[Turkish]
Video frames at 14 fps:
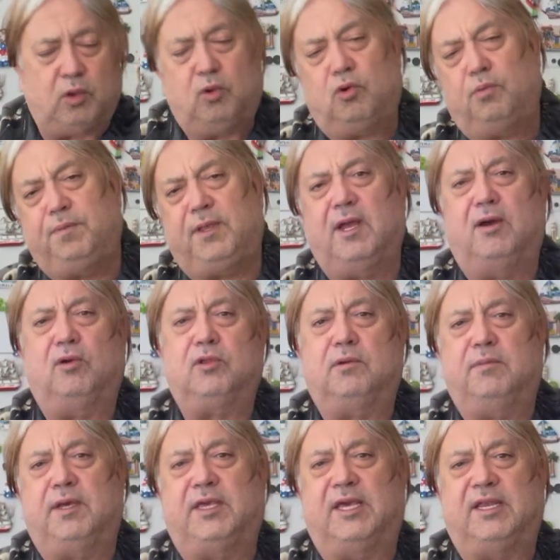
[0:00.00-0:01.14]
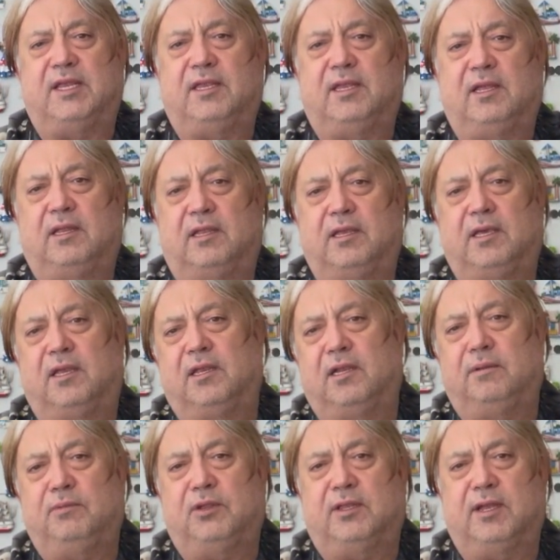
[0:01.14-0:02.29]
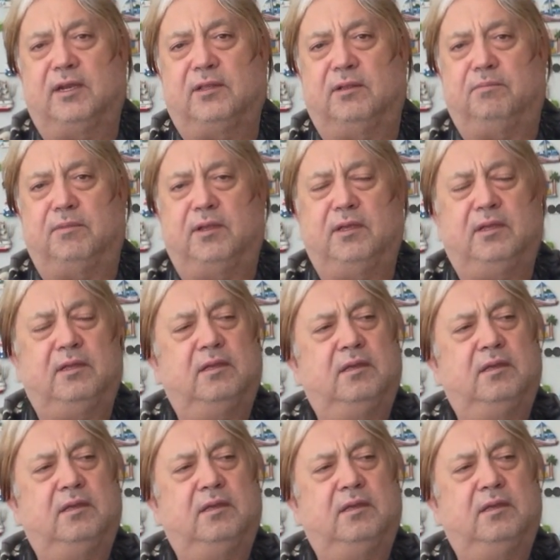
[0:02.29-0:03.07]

O bina o zaman yeni değildi. Yenilemişler şimdi.